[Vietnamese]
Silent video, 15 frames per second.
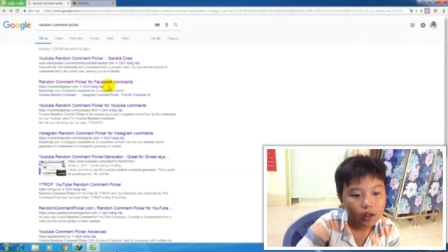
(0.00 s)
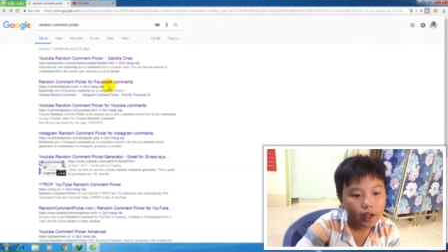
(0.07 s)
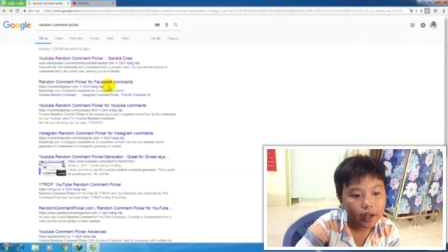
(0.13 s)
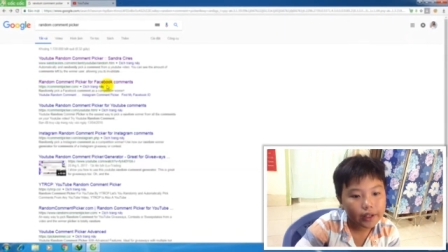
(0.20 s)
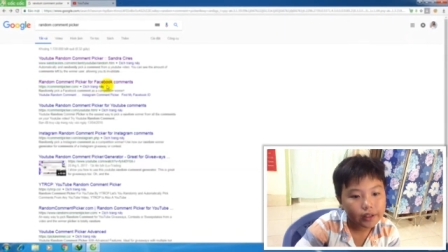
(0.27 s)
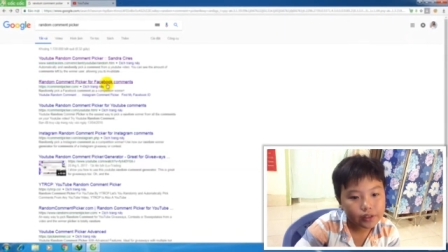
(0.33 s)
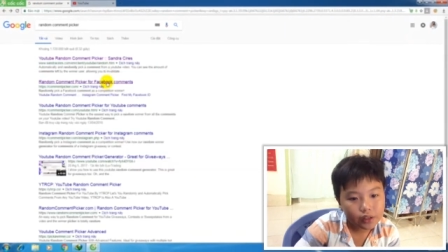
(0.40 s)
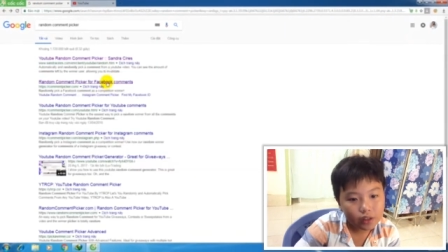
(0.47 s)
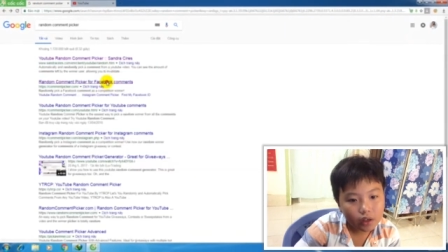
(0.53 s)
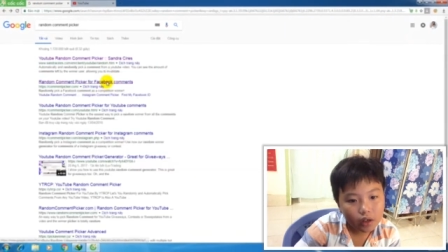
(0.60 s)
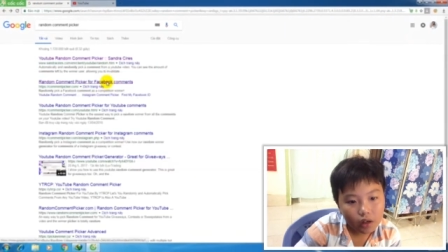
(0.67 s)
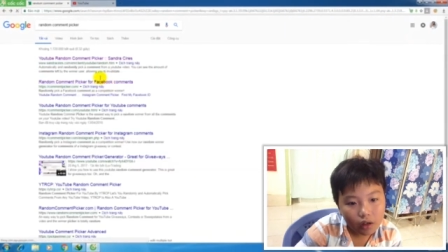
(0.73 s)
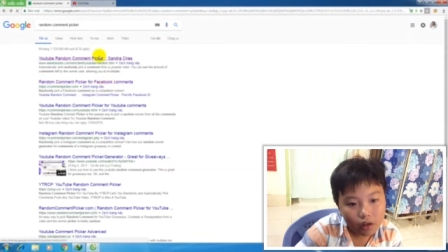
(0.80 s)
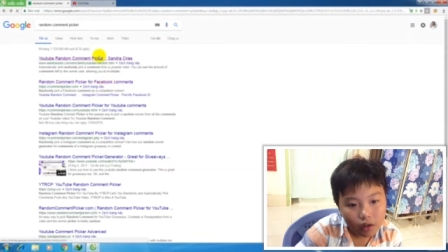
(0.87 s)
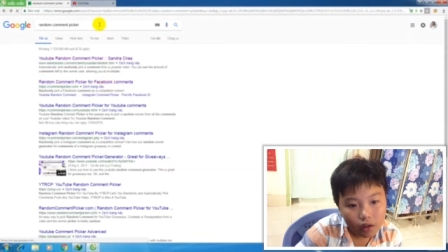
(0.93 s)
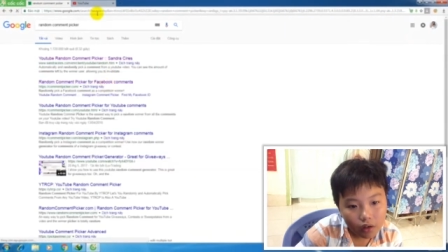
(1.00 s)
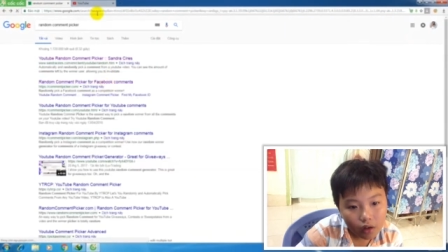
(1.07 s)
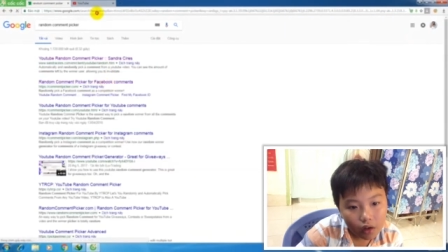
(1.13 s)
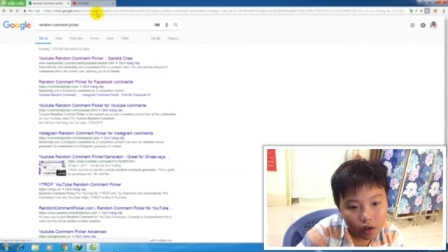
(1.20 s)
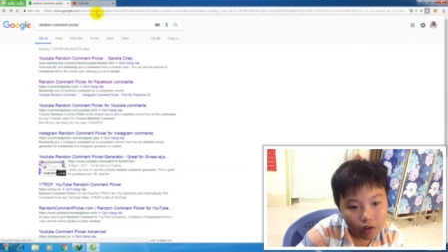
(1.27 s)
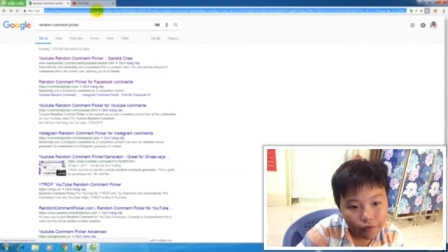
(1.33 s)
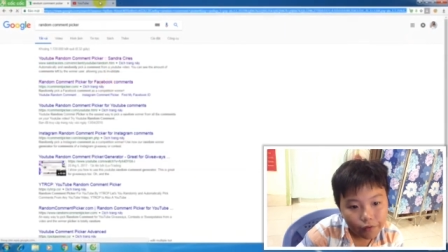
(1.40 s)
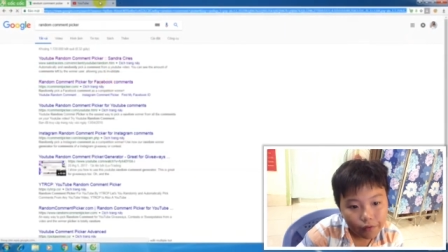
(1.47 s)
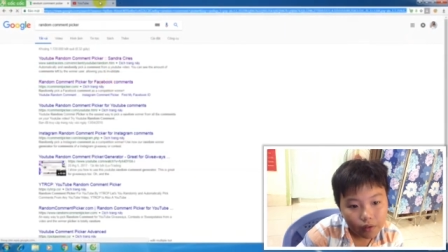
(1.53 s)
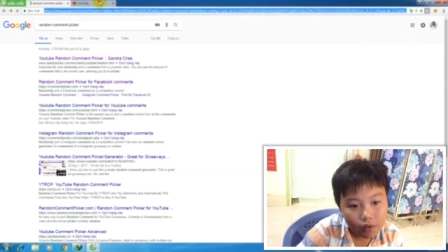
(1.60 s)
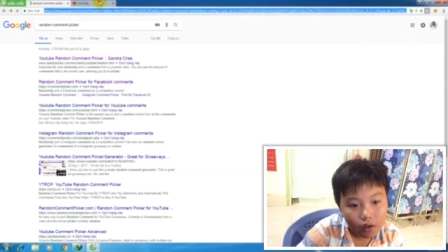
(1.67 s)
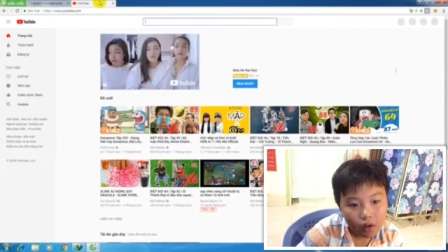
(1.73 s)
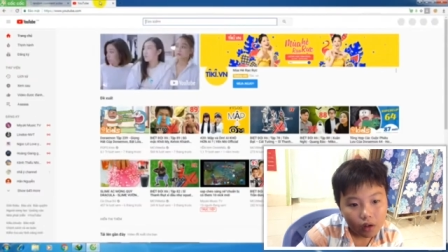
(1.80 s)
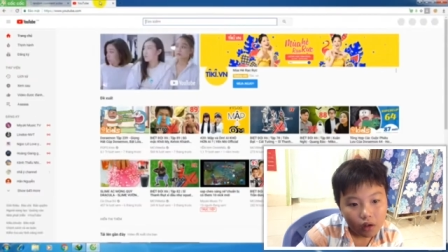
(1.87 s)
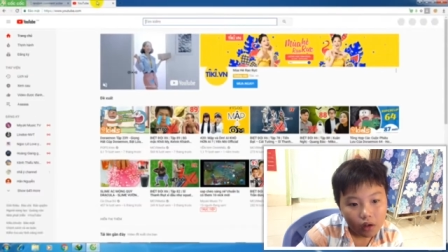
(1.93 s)
enter
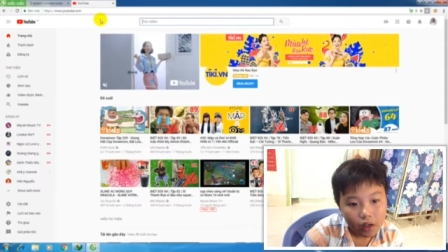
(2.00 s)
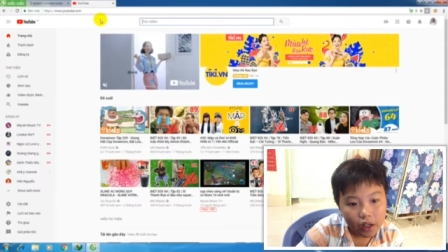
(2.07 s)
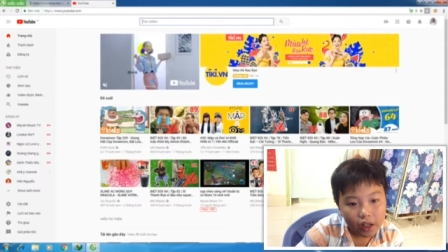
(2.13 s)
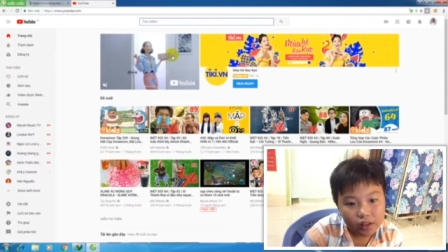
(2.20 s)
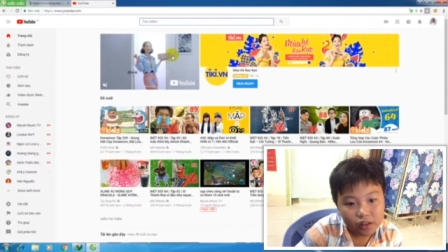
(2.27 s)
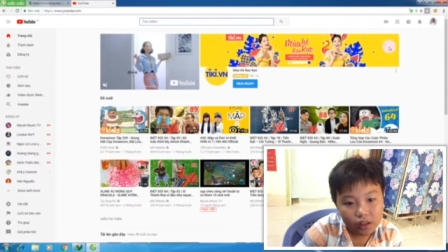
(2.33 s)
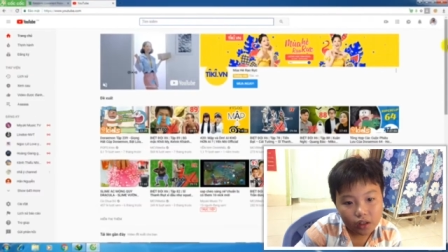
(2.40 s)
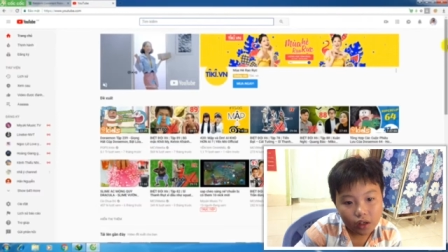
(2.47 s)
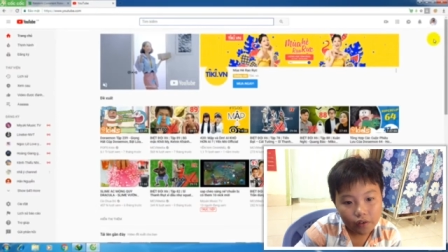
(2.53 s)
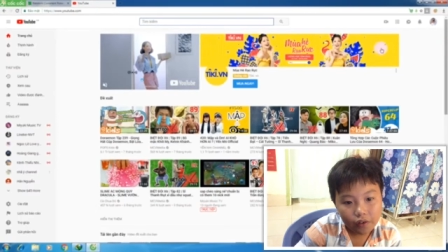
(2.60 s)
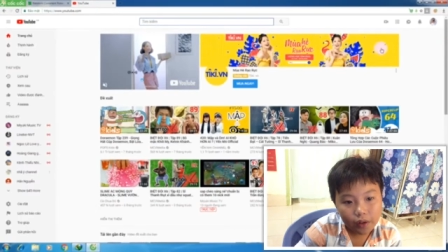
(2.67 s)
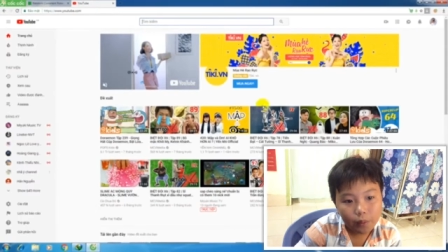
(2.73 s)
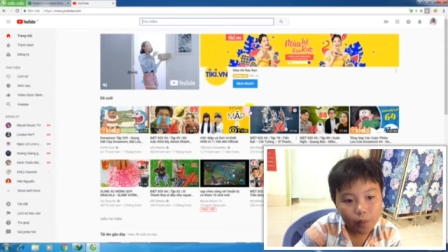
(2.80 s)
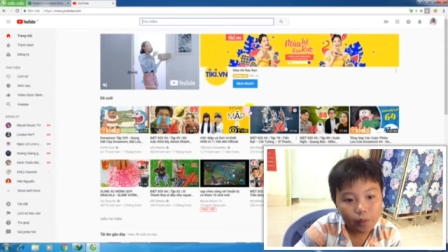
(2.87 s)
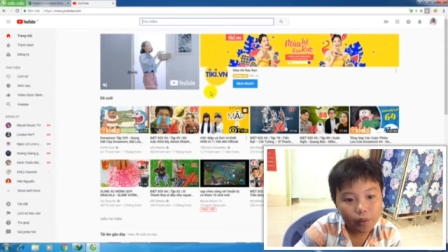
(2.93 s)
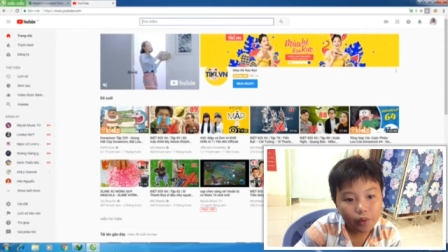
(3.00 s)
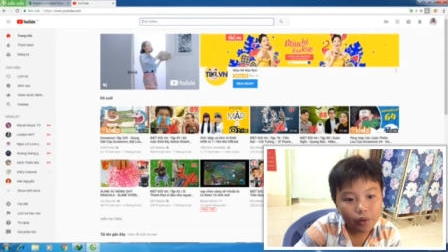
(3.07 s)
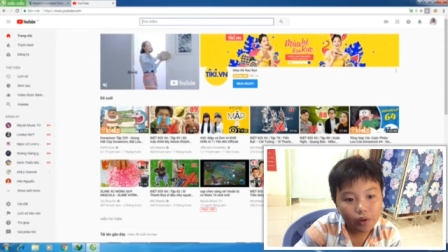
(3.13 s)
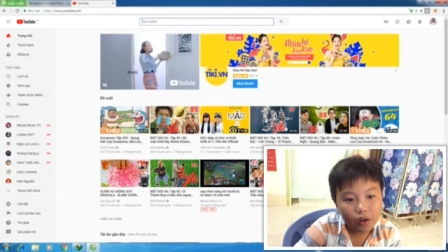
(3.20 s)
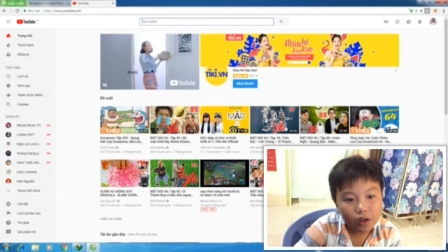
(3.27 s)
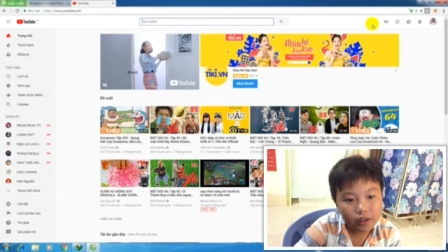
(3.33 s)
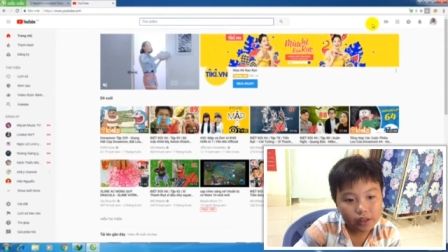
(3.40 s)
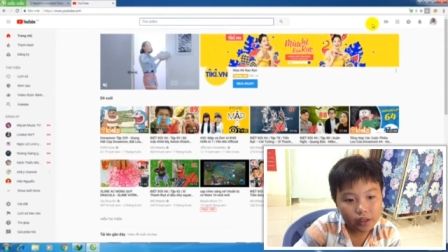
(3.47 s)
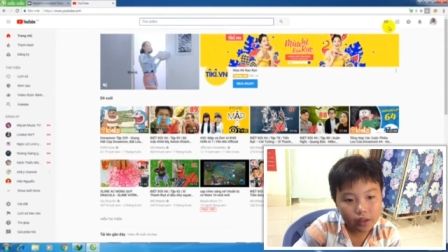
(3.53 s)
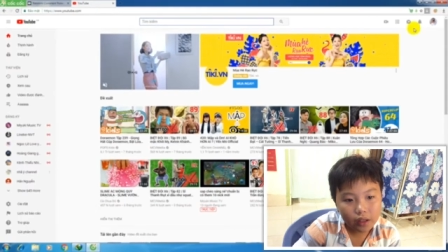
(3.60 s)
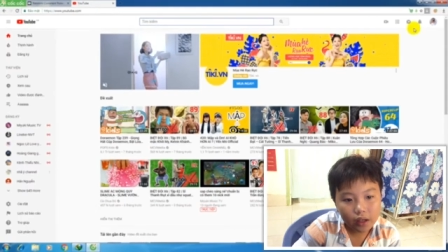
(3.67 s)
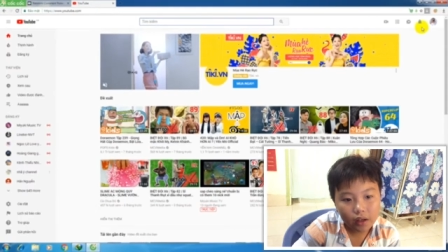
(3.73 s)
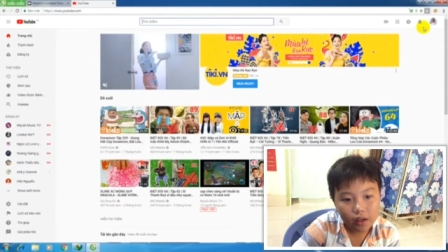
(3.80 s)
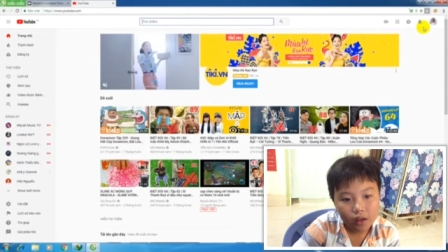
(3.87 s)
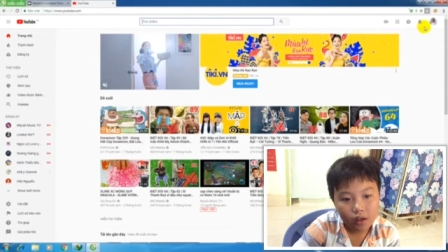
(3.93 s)
uh, enter the facebook url là sao ta
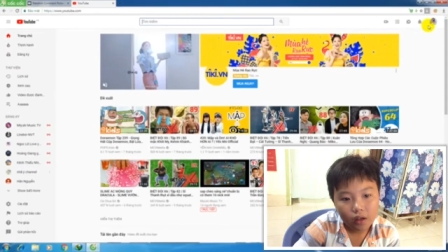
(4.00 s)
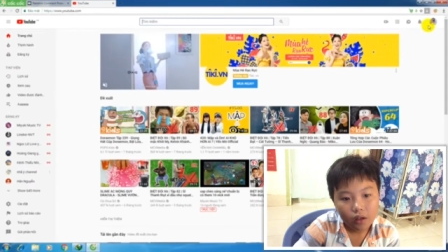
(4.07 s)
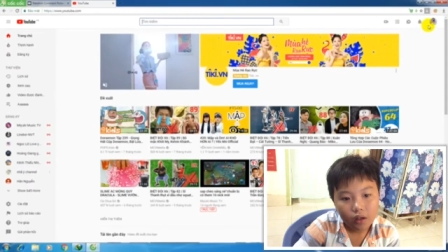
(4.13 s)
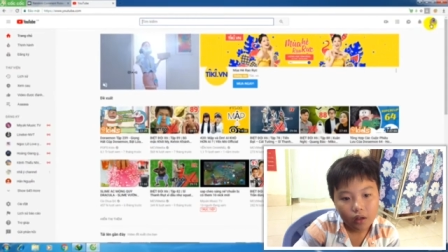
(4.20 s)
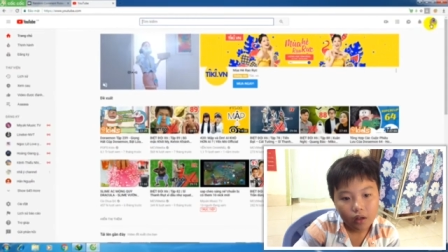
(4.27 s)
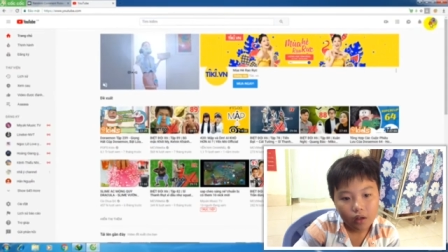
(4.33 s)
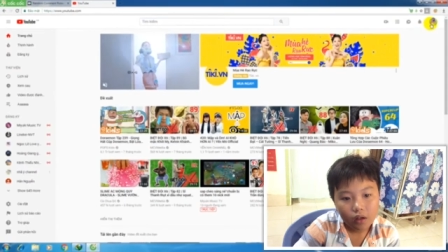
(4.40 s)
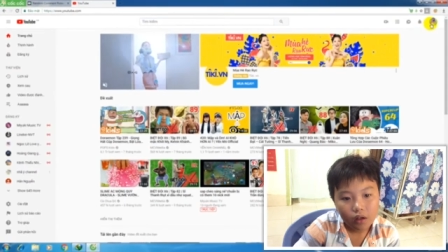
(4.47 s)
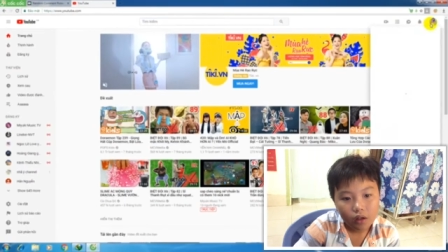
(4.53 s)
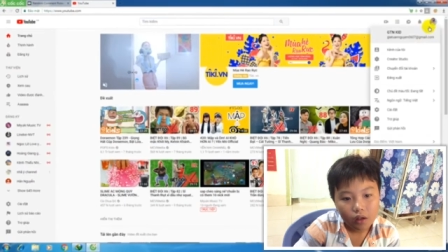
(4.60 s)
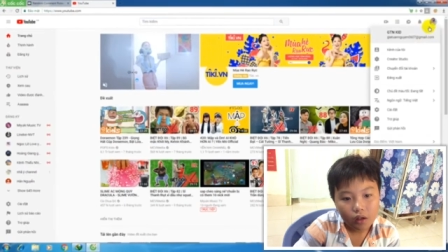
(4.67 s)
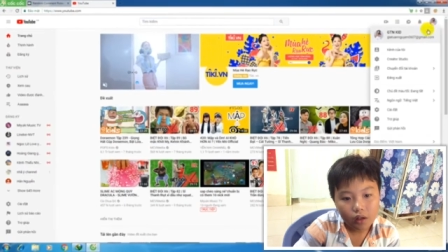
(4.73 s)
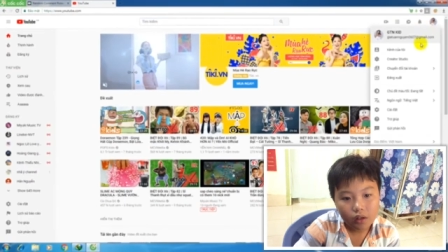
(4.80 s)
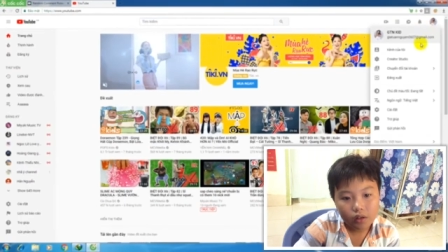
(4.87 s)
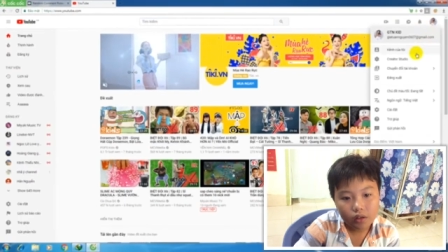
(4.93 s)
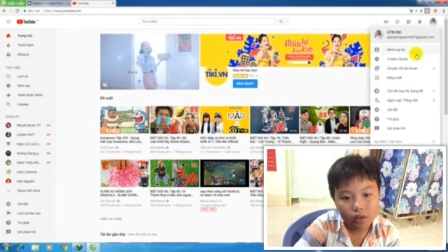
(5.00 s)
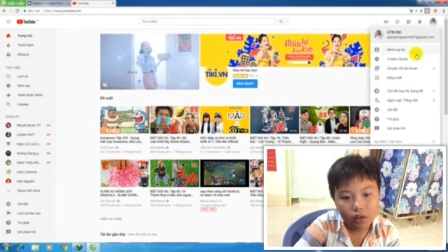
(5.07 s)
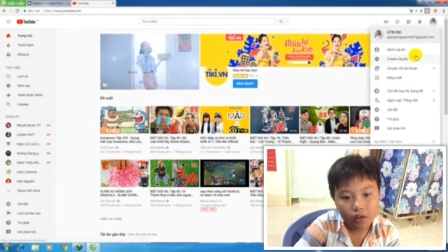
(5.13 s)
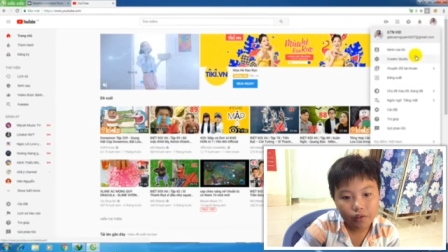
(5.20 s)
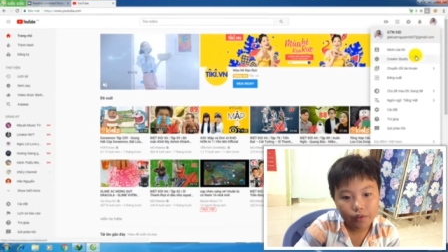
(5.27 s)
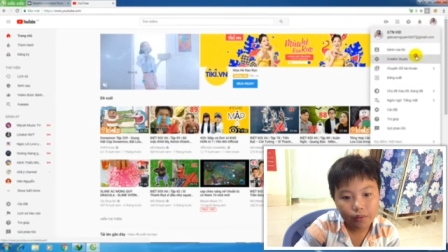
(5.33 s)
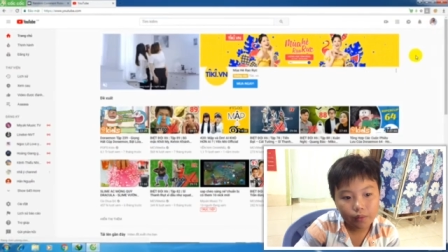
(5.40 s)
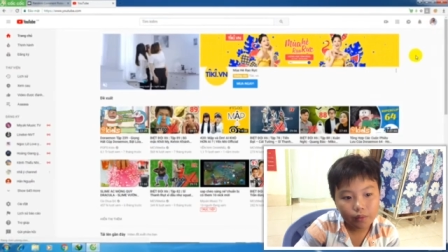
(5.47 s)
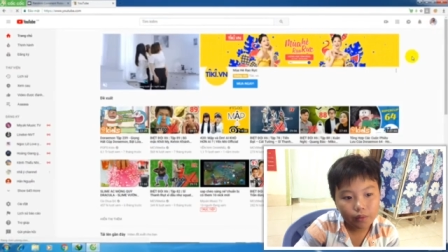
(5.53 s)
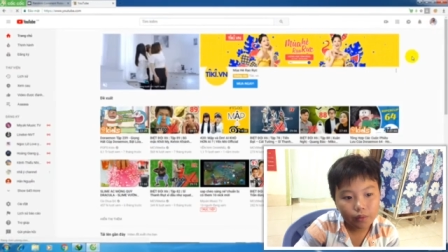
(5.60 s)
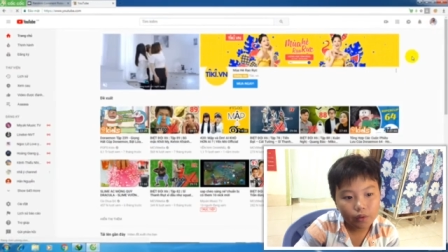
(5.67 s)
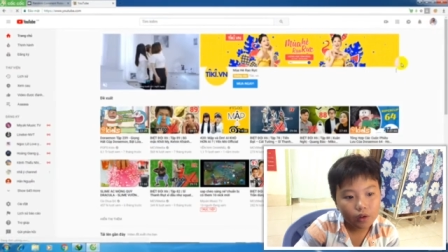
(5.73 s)
enter the facebook